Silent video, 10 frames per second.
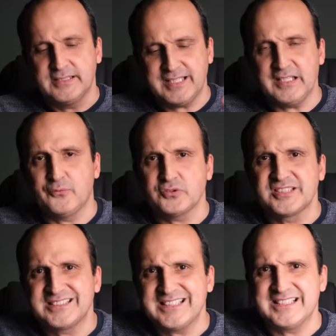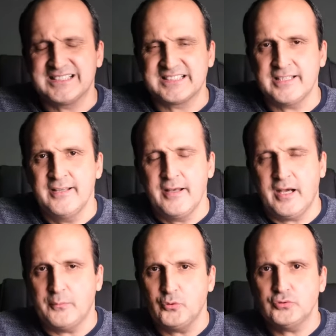telefon sizi yerinize
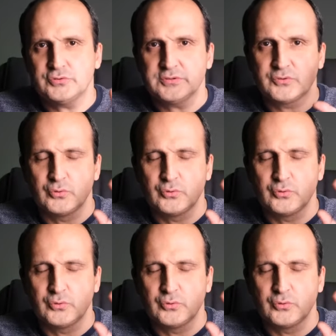ha bu